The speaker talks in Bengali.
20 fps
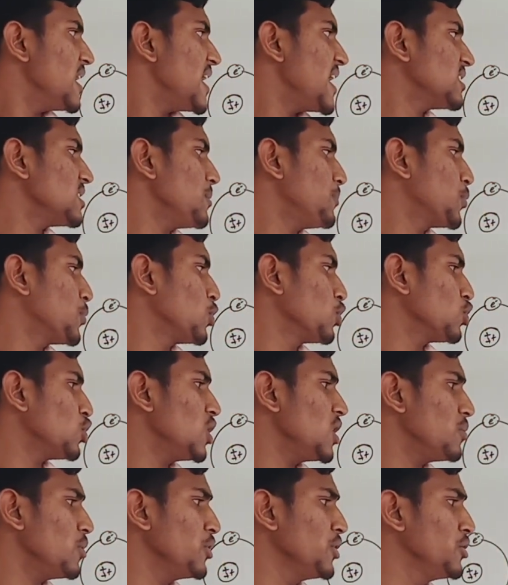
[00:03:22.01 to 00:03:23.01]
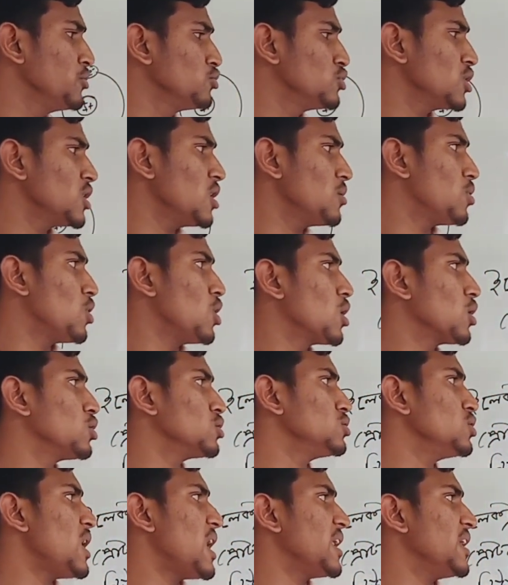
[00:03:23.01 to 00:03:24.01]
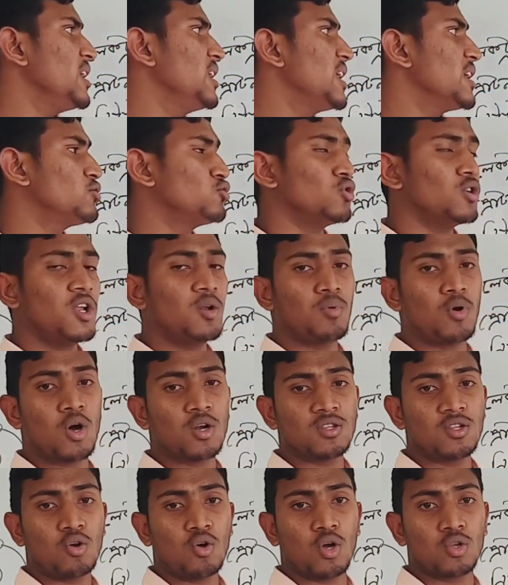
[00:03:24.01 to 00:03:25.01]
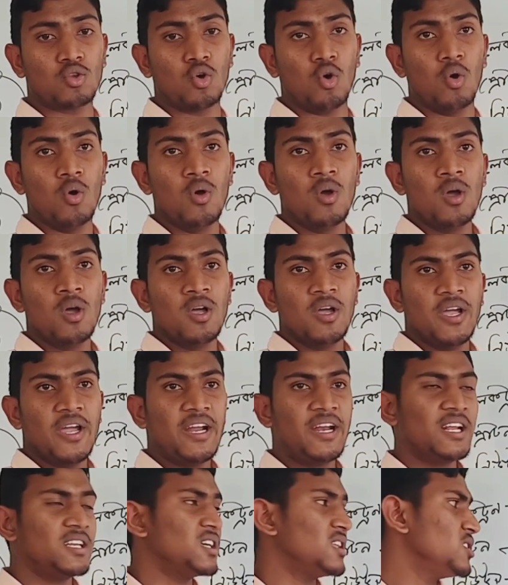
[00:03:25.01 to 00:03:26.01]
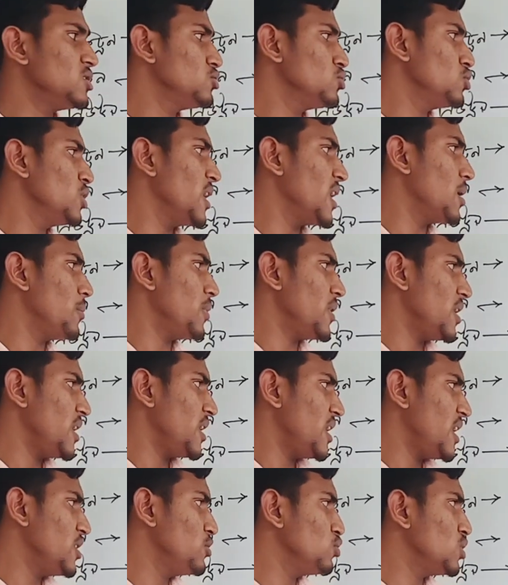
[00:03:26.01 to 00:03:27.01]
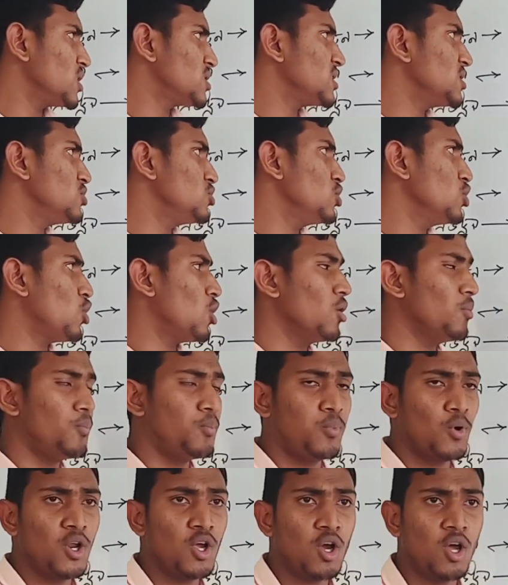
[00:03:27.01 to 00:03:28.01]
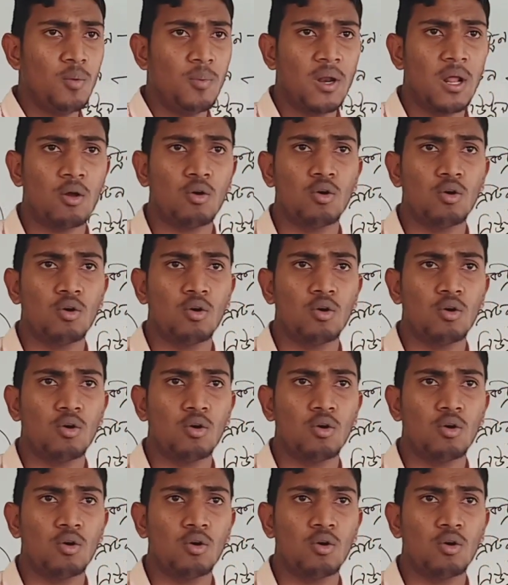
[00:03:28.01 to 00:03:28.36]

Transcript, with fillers: একটা প্রোটন এবং নিউটনের ভর কত আর ইলেকট্রনের ভর তো কত এটার সাথে যদি এই দুটার সাথে যদি পরিকল্পনা